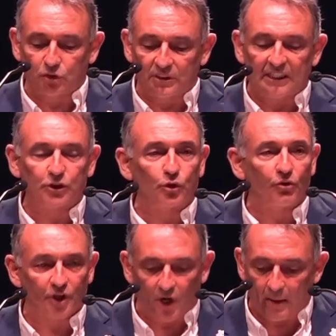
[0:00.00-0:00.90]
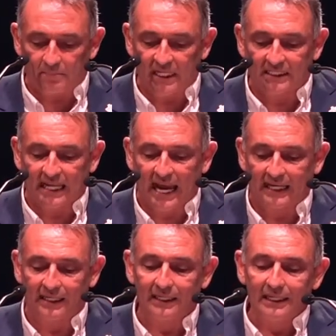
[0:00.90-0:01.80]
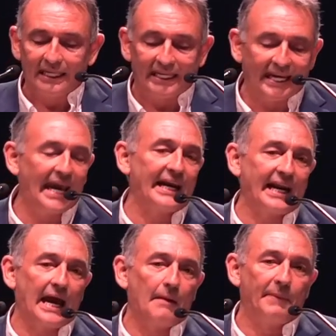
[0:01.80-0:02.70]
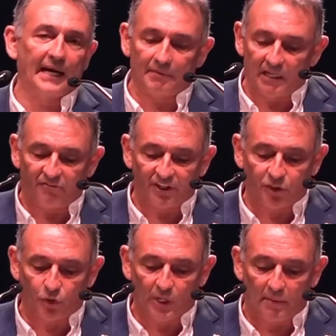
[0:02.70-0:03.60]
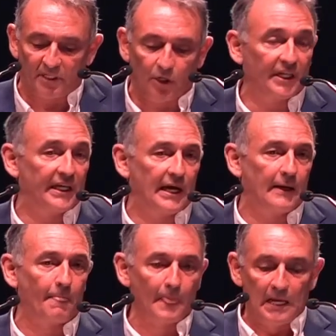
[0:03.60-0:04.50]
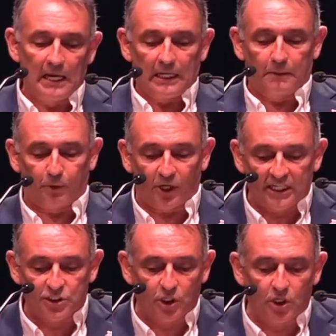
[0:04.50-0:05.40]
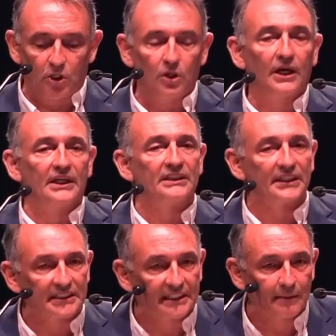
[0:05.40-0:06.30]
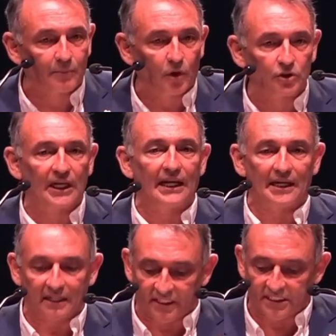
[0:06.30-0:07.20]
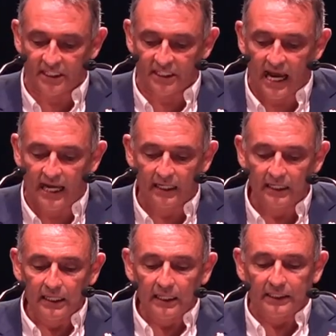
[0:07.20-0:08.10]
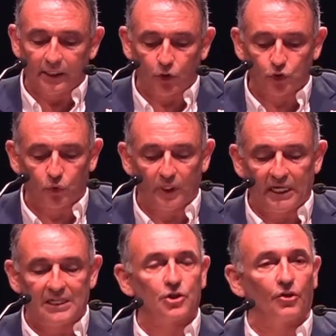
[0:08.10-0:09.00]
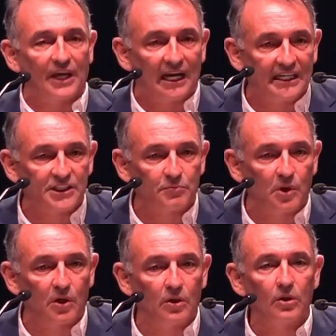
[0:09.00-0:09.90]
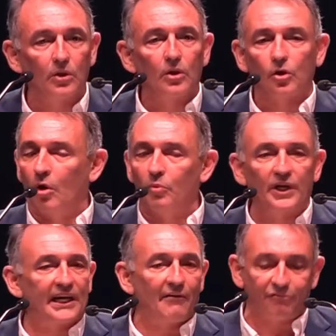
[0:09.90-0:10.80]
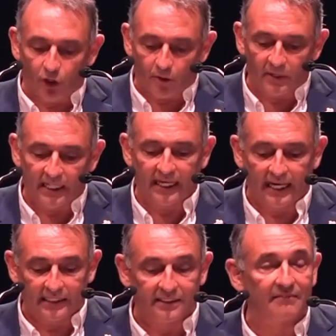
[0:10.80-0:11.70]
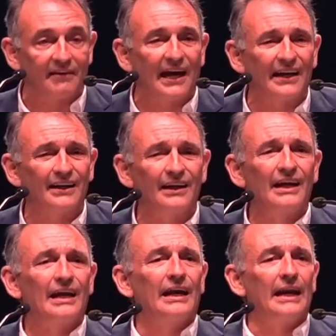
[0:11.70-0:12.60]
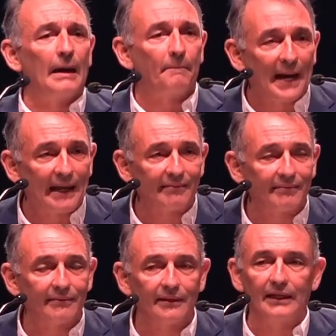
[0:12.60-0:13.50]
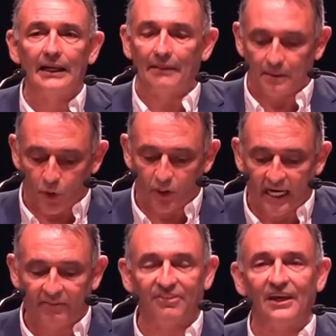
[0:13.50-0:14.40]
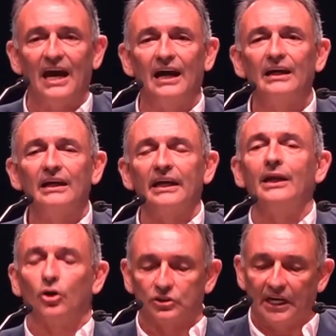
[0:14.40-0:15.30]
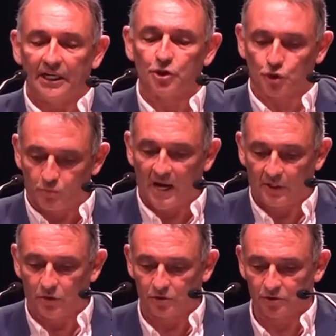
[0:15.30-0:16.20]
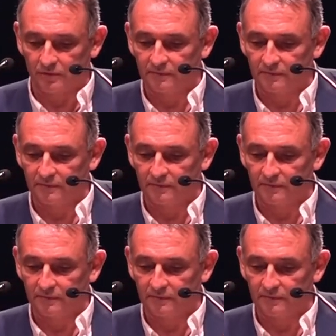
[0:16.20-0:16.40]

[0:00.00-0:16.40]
destrucción ambiental y guerra para beneficio de una minoría. Y por eso insistimos en la necesidad de construir el socialismo como única forma de garantizar la paz, la democracia y los derechos humanos.